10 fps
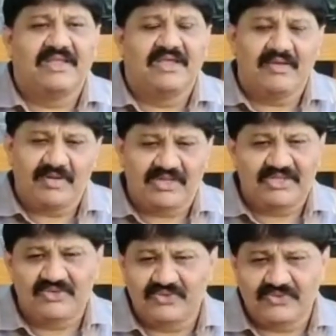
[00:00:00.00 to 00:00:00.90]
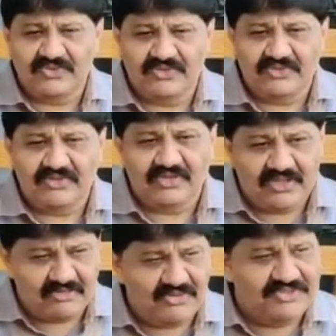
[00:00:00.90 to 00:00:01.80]
అలాంటి వ్యక్తి మరొకరు లేరని
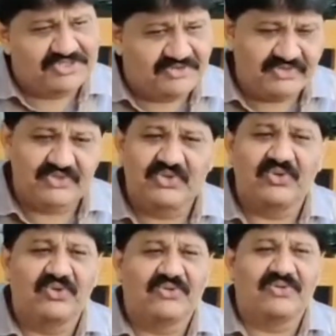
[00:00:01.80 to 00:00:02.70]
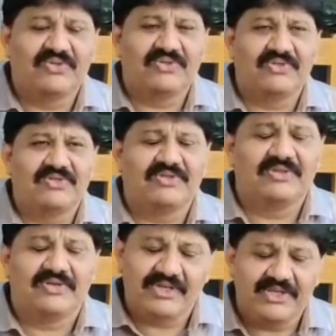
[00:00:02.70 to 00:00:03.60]
కడప జిల్లా ప్రొద్దుటూరు ఎమ్మెల్యే
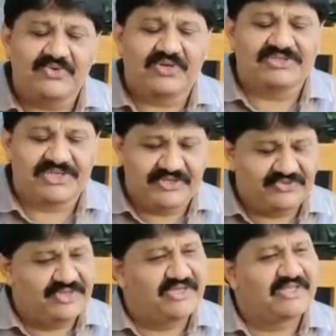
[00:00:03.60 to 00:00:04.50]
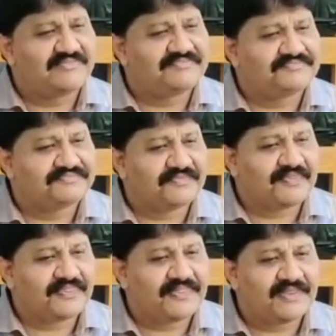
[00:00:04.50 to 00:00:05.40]
రాచమల్ల శివప్రసాద్ రెడ్డి సంతాపం వ్యక్తం
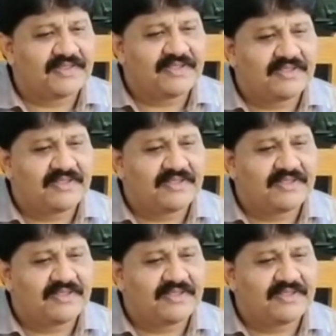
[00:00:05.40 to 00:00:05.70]
చేశారు